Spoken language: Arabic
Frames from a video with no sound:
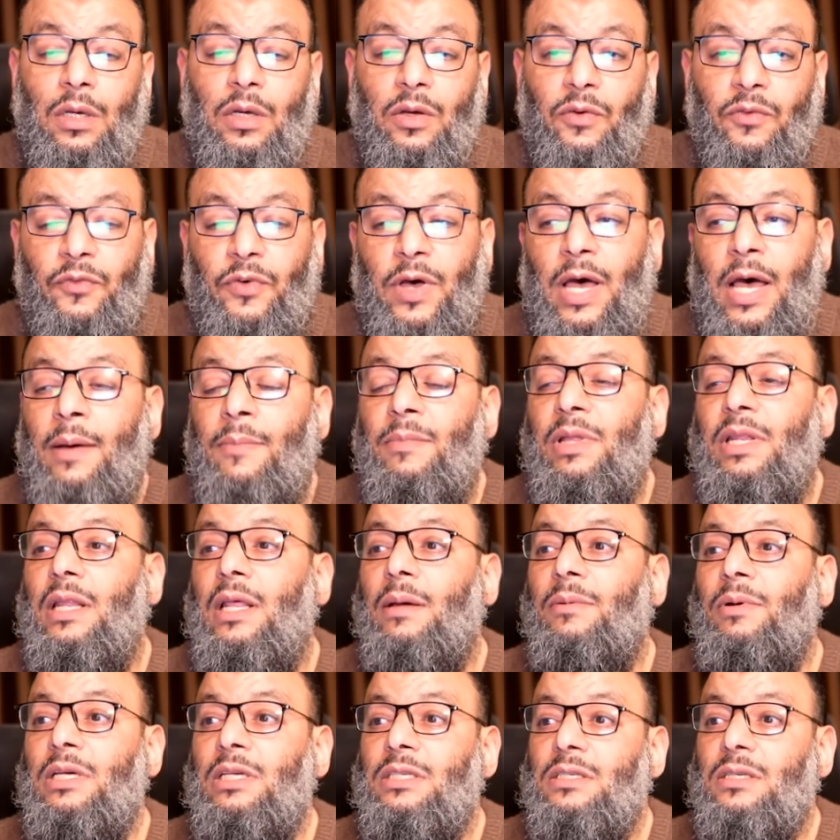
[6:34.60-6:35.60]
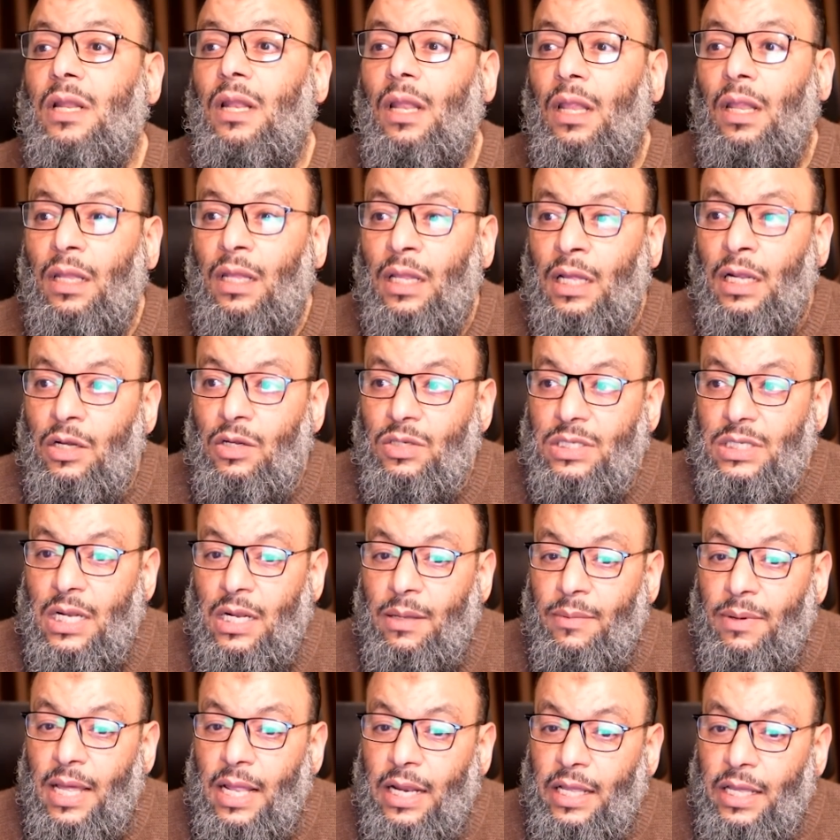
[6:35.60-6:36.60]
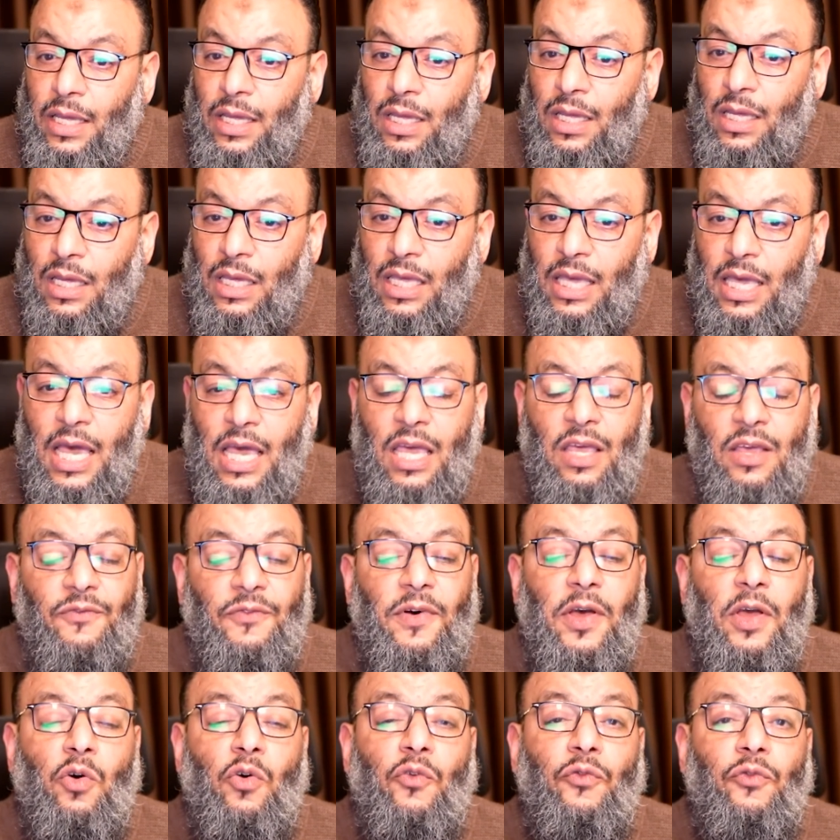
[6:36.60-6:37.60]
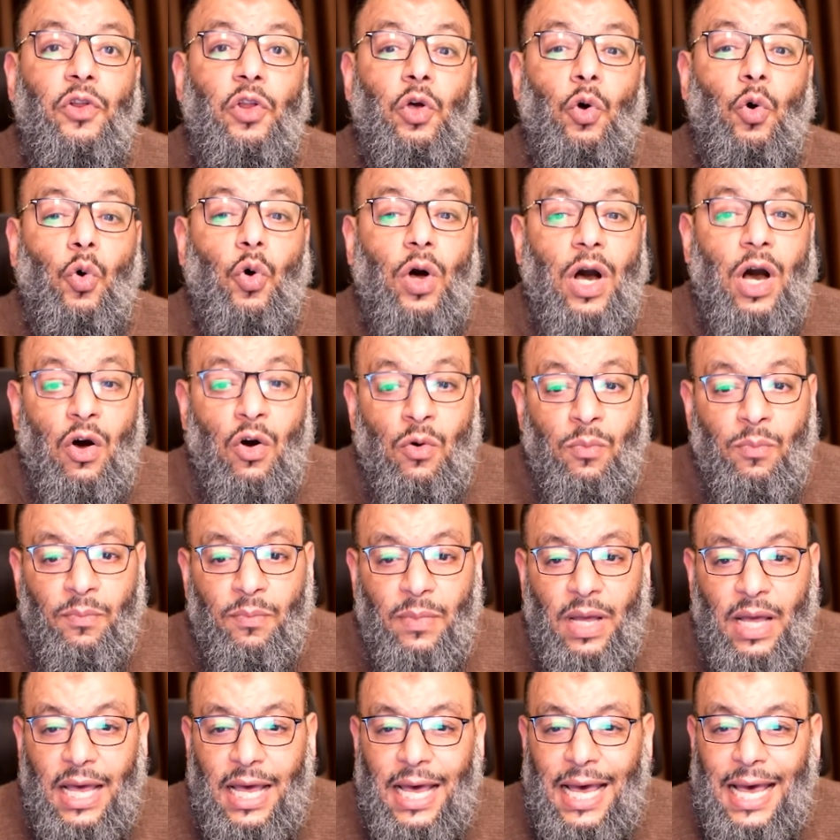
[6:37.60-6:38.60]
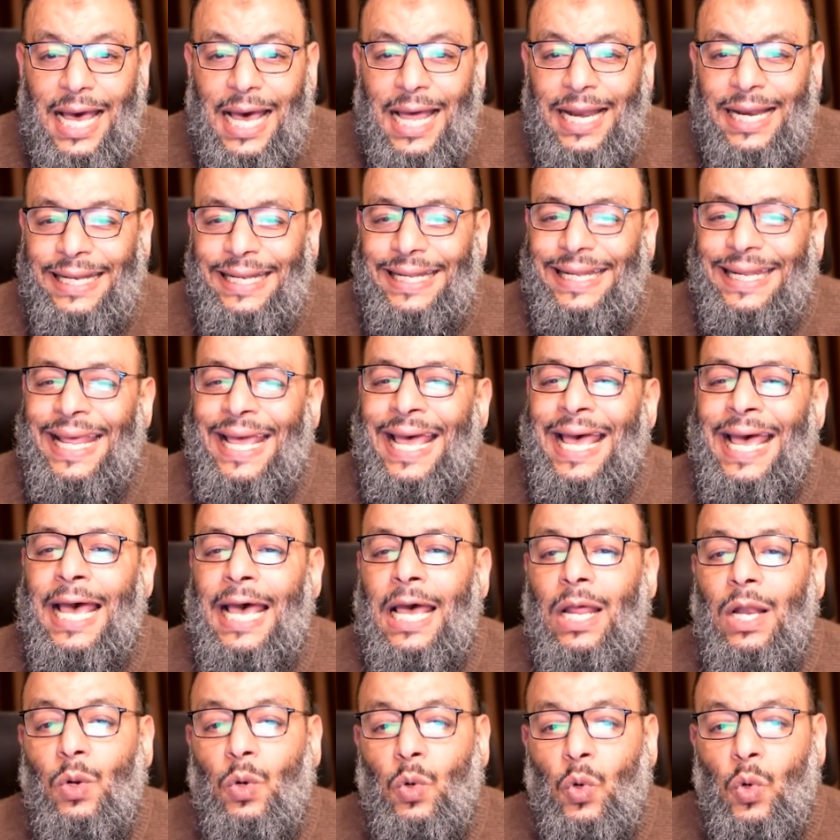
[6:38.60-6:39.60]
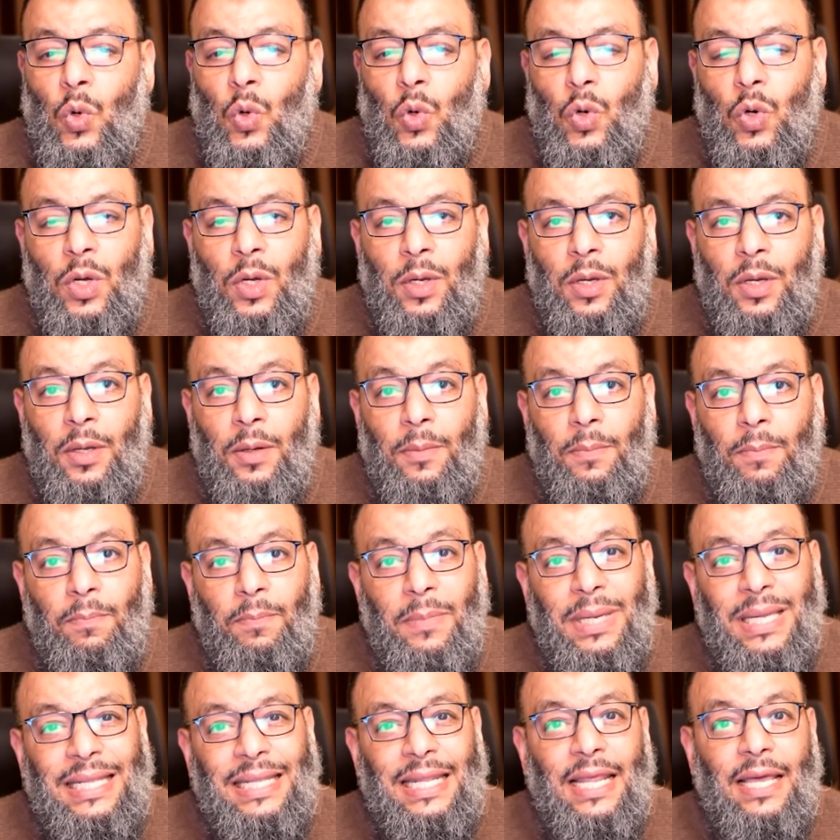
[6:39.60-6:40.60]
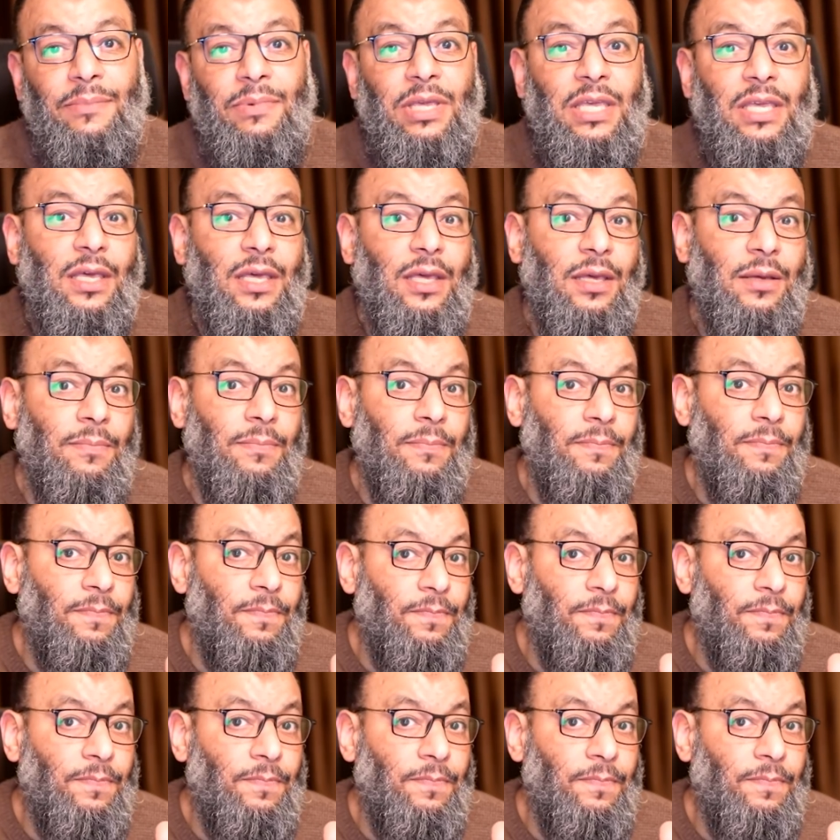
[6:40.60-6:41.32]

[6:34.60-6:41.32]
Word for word: فام النبي صلى الله عليه وسلم قال ايه؟ كيف يفلح قوم نالوا من نبيهم.